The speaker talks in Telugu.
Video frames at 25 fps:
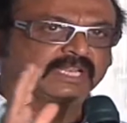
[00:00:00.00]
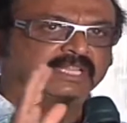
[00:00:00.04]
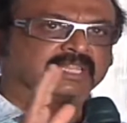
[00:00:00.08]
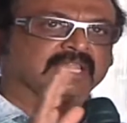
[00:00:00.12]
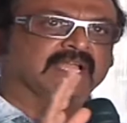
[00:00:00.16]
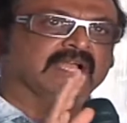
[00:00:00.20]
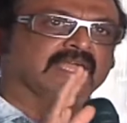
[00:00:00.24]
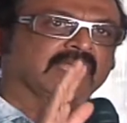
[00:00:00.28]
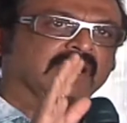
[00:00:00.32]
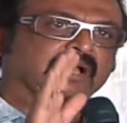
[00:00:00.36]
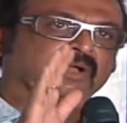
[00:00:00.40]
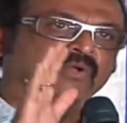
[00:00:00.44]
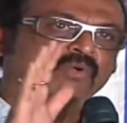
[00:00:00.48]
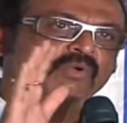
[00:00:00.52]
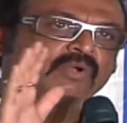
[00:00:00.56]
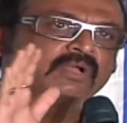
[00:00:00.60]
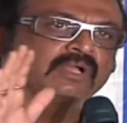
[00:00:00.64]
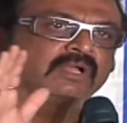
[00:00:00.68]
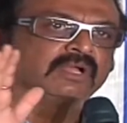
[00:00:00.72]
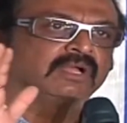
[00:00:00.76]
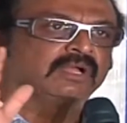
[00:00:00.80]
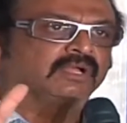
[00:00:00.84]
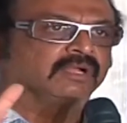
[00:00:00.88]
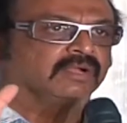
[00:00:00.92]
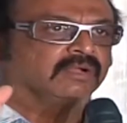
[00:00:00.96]
సరదాగా ఒక
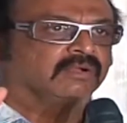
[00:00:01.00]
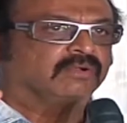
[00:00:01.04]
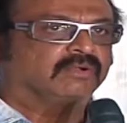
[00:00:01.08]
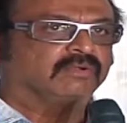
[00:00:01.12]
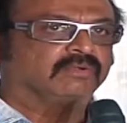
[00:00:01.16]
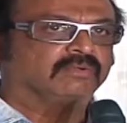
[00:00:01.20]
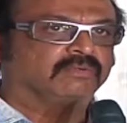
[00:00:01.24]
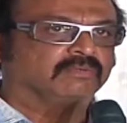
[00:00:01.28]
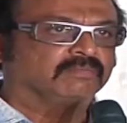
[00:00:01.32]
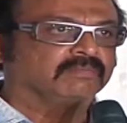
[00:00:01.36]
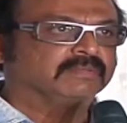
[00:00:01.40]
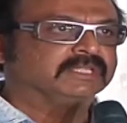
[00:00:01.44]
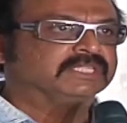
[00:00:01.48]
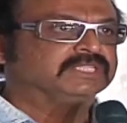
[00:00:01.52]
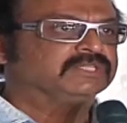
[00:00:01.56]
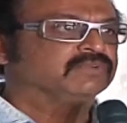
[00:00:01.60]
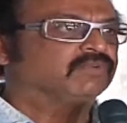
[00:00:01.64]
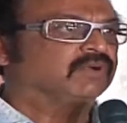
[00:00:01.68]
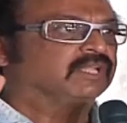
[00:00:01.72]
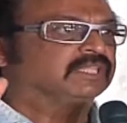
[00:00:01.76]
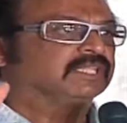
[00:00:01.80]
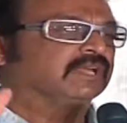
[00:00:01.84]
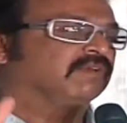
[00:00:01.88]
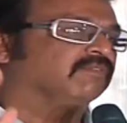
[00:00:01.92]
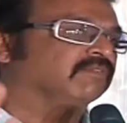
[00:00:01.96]
మంచి
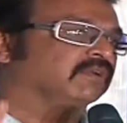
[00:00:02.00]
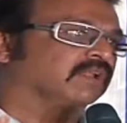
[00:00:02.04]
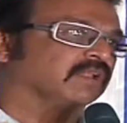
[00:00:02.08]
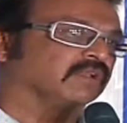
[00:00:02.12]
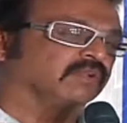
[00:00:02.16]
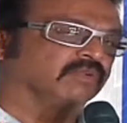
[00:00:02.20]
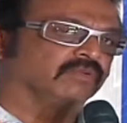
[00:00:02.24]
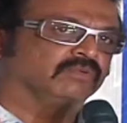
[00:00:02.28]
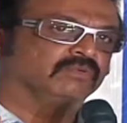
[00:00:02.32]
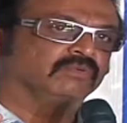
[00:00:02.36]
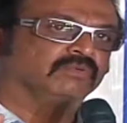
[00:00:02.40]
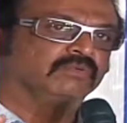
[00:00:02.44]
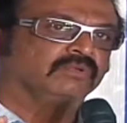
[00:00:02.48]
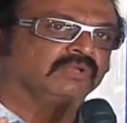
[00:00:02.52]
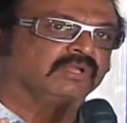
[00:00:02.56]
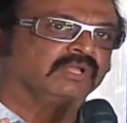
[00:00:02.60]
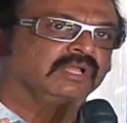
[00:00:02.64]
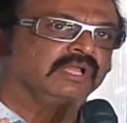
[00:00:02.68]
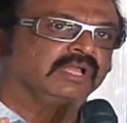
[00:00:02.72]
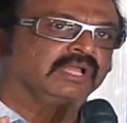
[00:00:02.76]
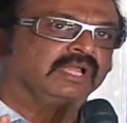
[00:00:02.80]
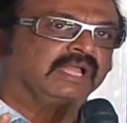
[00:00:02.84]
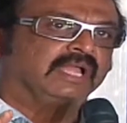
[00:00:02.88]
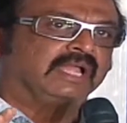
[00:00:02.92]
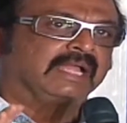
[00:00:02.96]
వాతావరణంలో
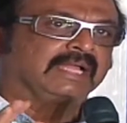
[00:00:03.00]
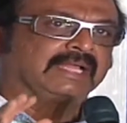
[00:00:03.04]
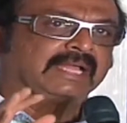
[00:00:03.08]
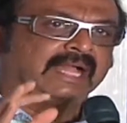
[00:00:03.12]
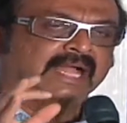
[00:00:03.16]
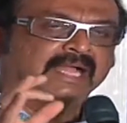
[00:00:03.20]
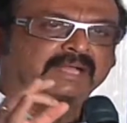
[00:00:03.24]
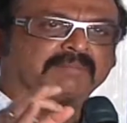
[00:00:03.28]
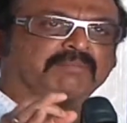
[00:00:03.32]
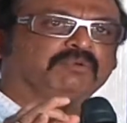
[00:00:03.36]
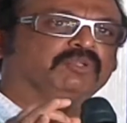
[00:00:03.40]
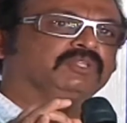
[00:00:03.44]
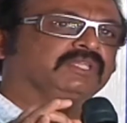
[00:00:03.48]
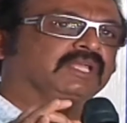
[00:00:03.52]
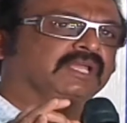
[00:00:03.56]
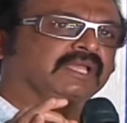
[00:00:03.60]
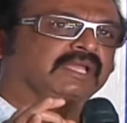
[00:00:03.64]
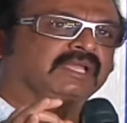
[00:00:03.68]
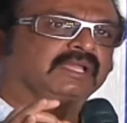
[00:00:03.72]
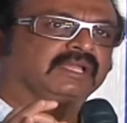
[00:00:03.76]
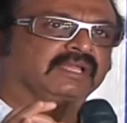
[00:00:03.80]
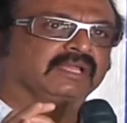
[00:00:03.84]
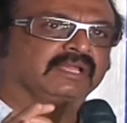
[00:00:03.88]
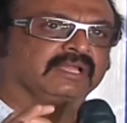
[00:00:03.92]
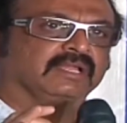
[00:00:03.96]
కాకపోతే
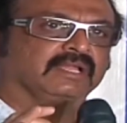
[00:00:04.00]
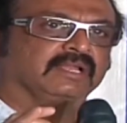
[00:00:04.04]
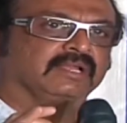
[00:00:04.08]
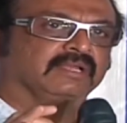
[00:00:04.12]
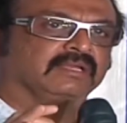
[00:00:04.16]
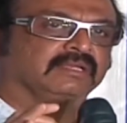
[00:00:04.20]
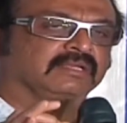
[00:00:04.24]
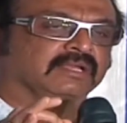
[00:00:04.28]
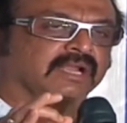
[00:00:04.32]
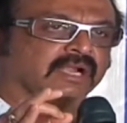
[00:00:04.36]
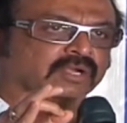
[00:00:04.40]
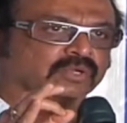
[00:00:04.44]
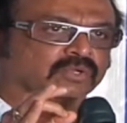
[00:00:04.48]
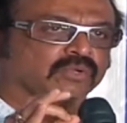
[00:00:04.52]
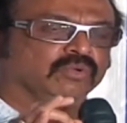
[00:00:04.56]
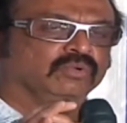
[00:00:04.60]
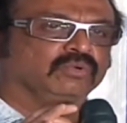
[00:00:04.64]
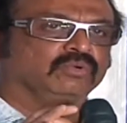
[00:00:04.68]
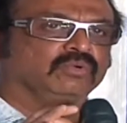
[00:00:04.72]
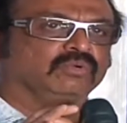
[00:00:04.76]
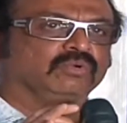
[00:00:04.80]
నటులు